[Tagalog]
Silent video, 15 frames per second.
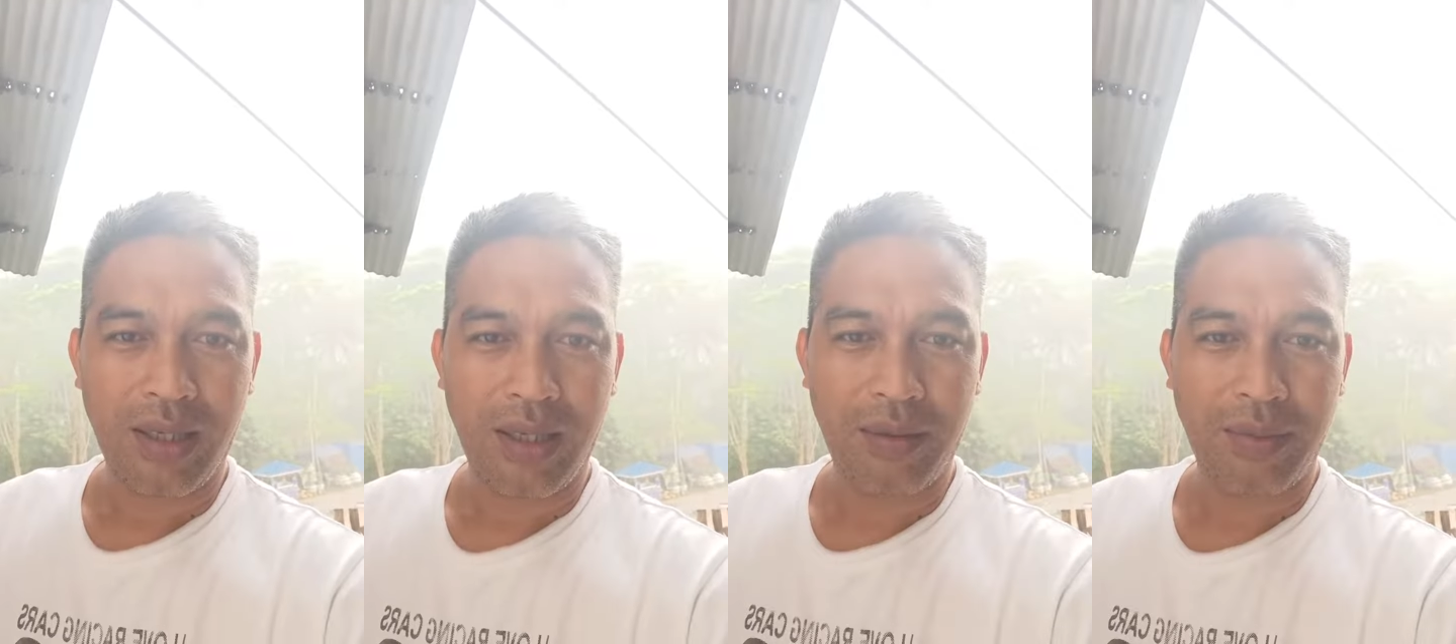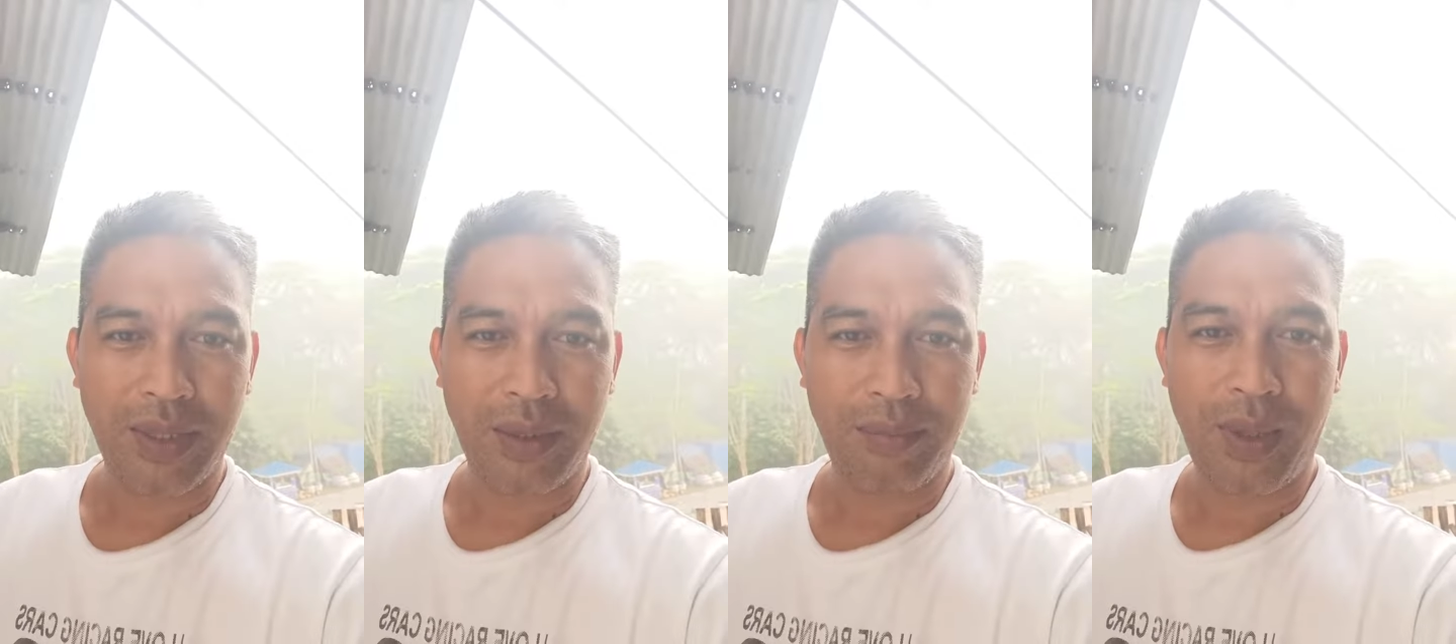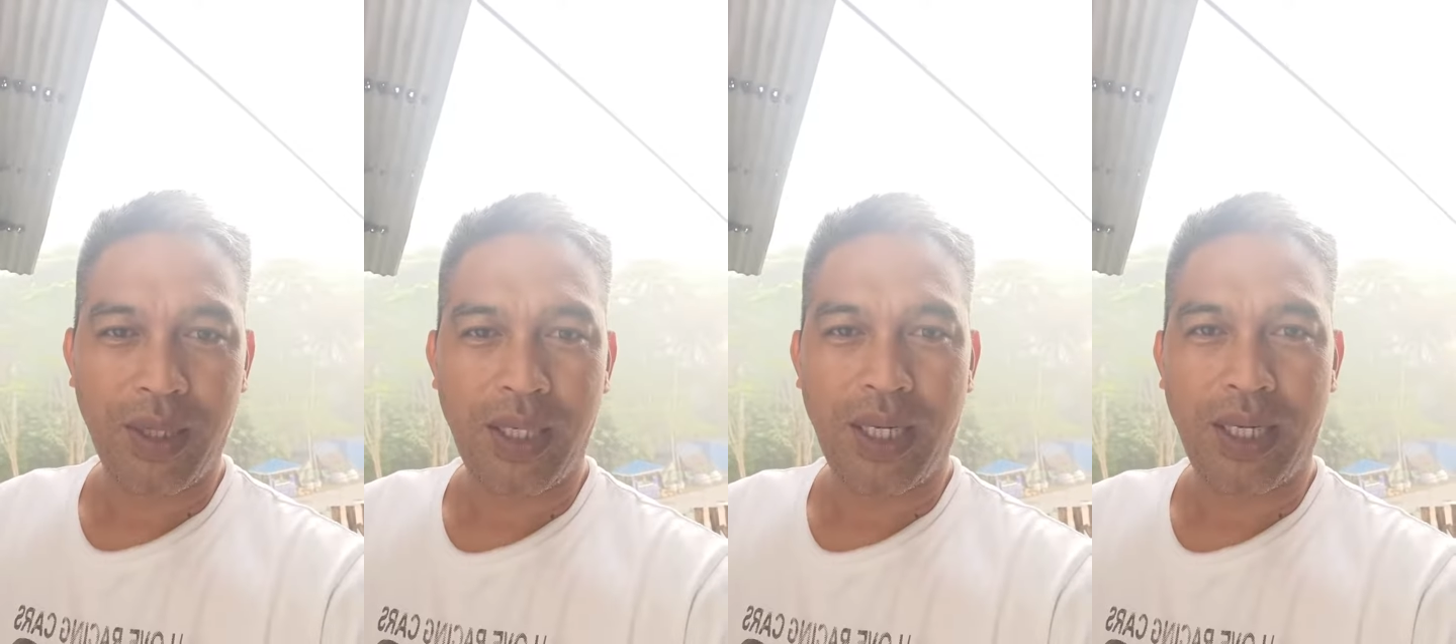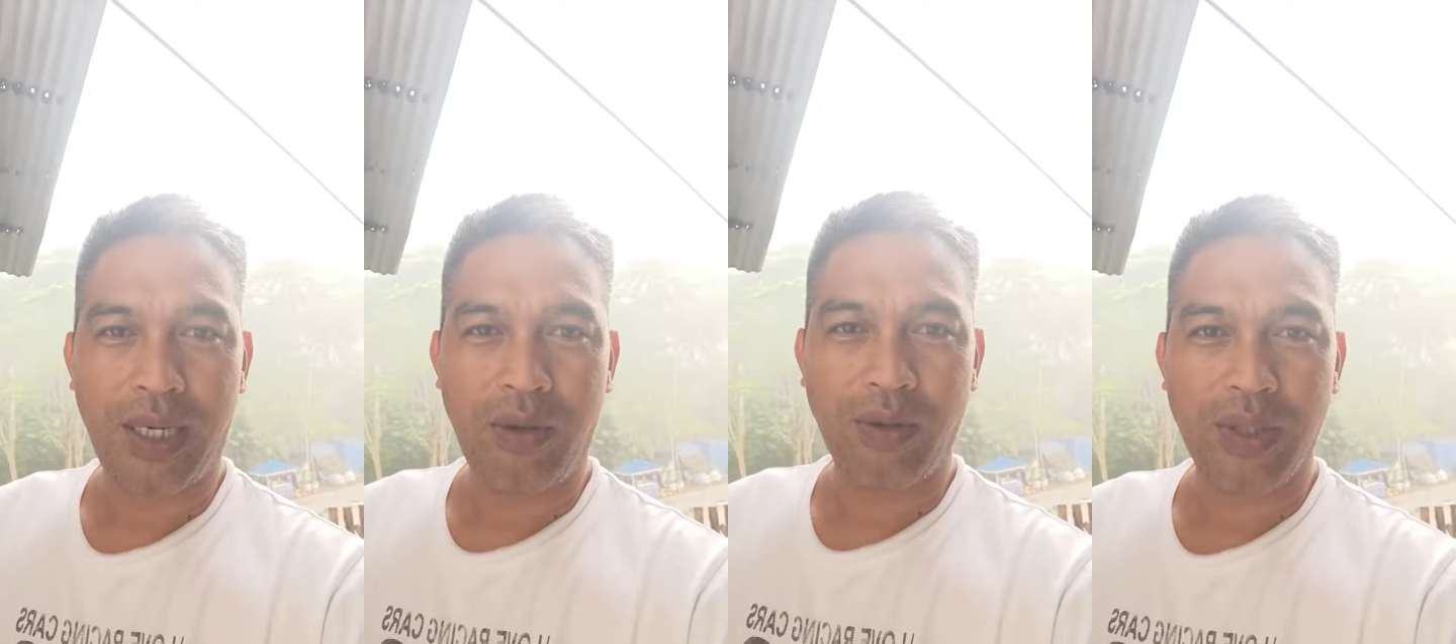uh, bisan pag
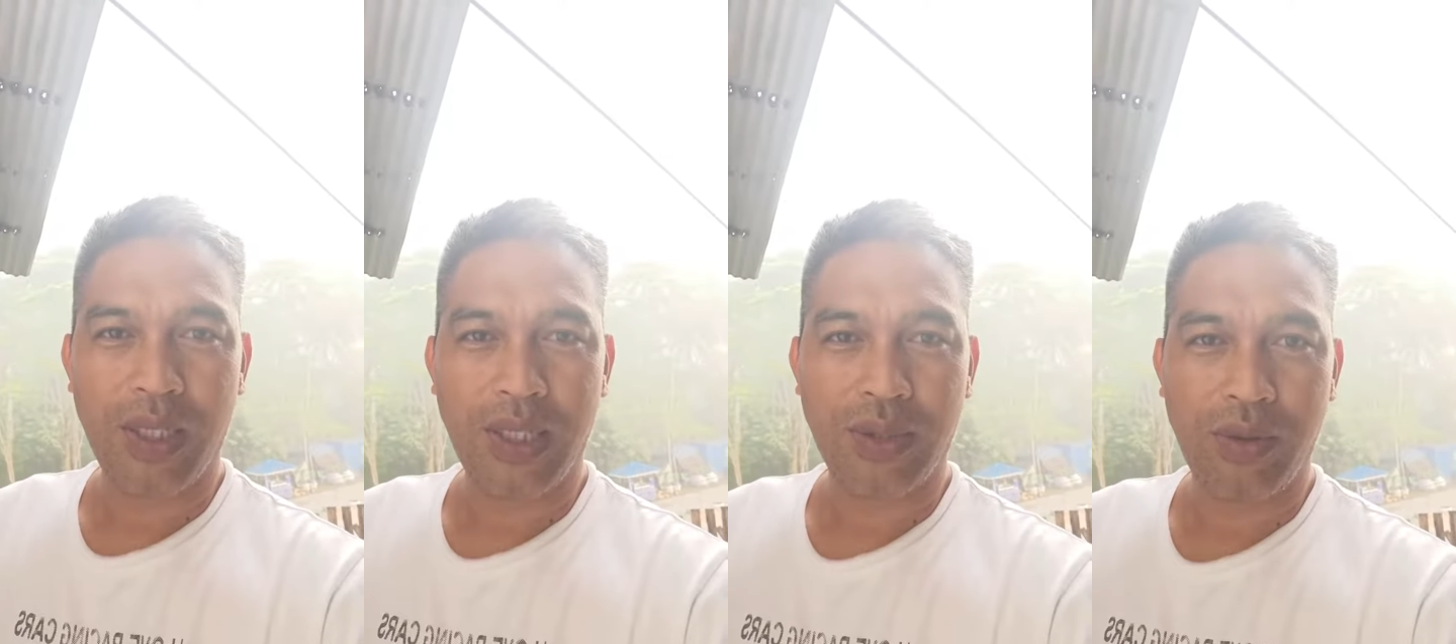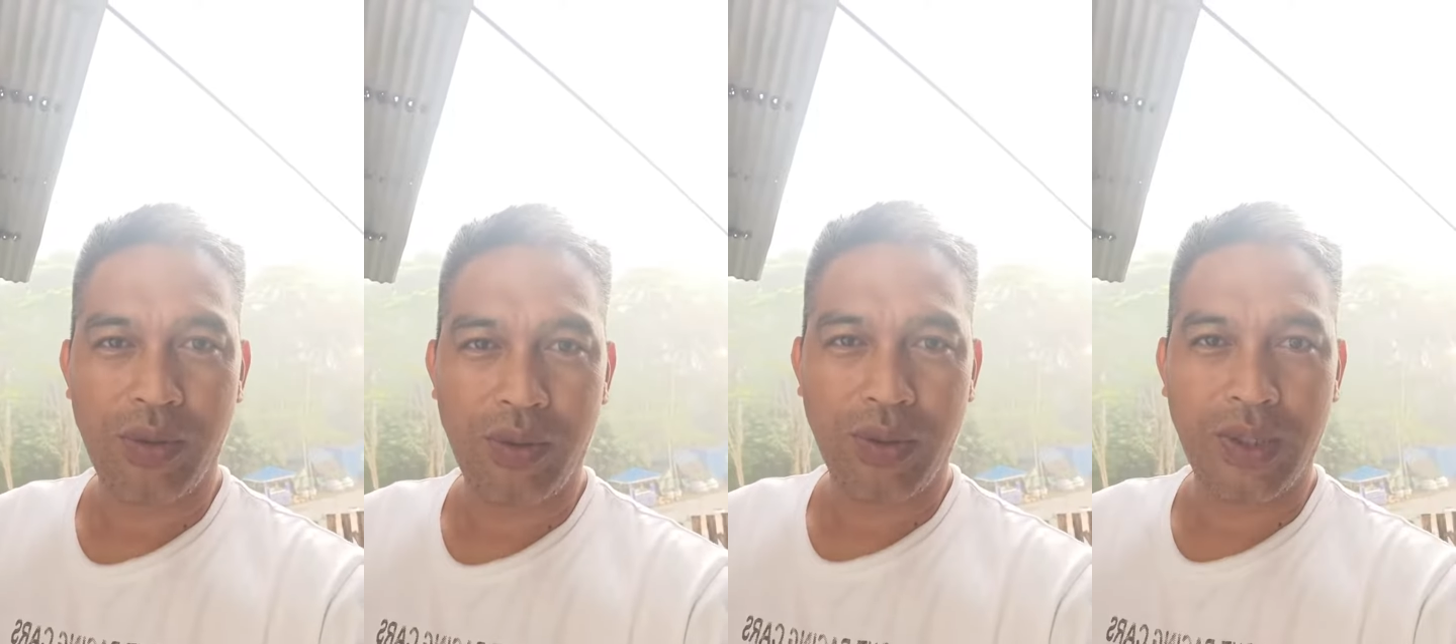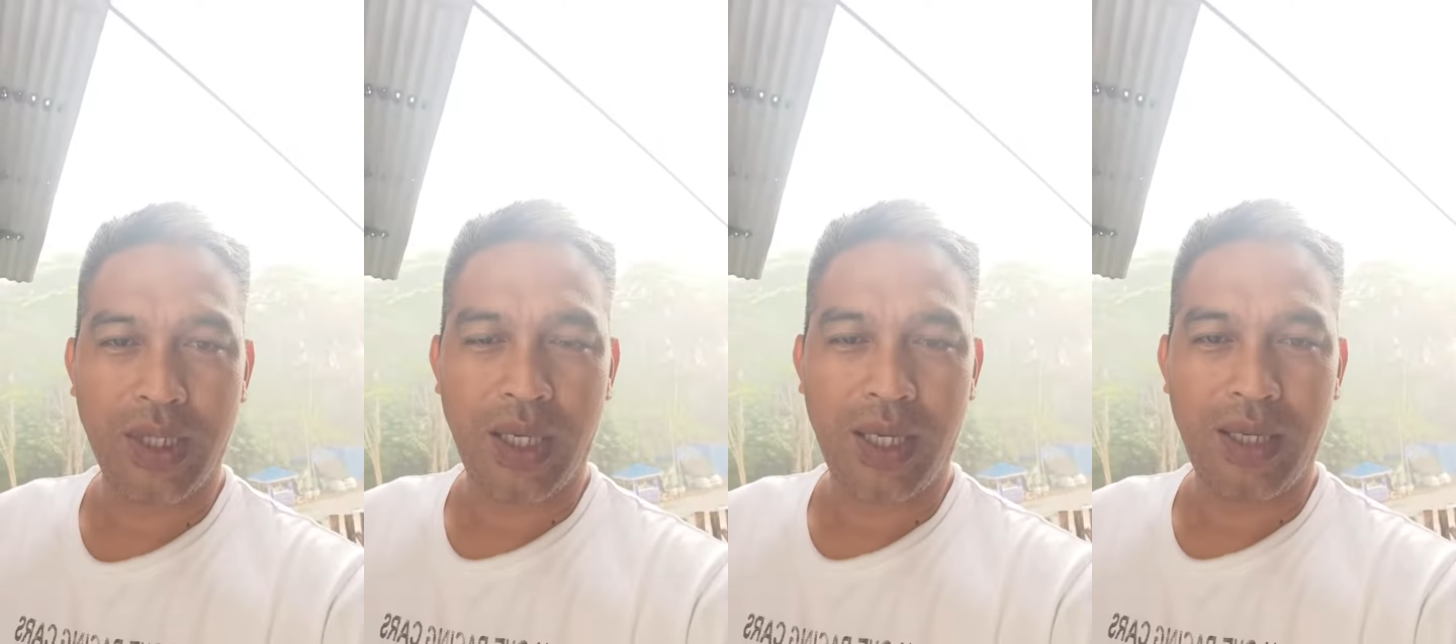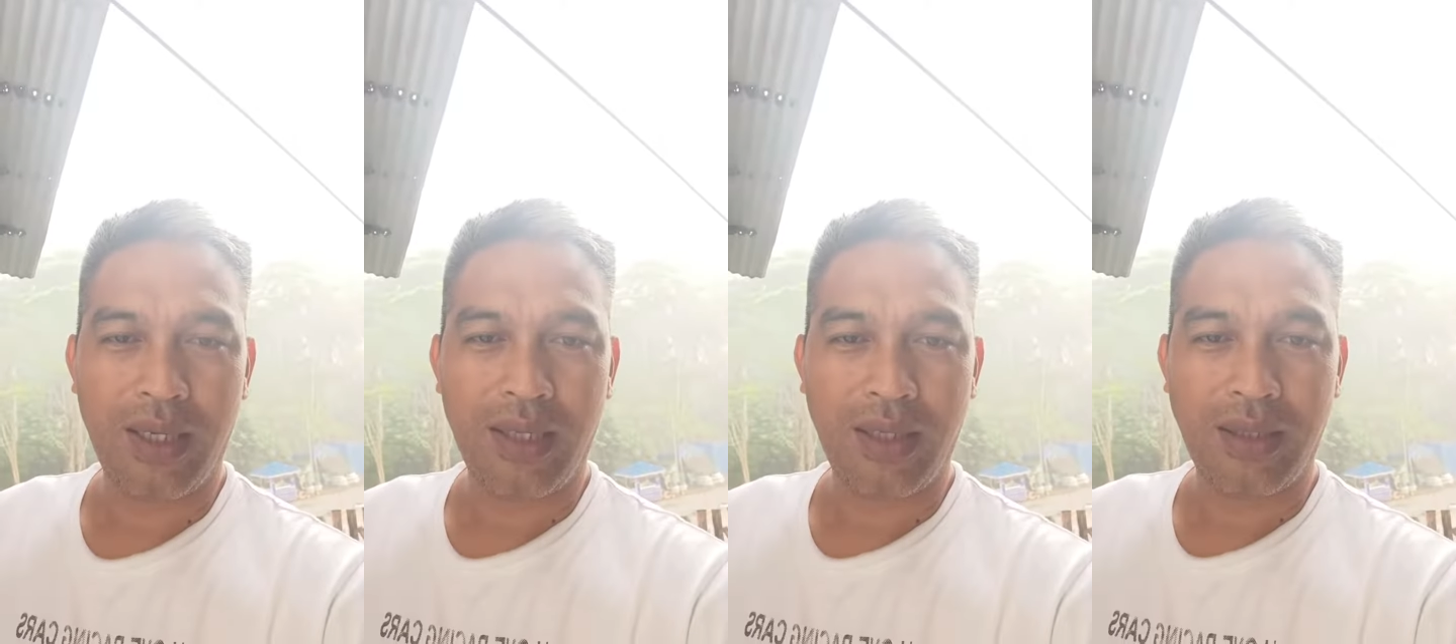naana daw sila sulod sa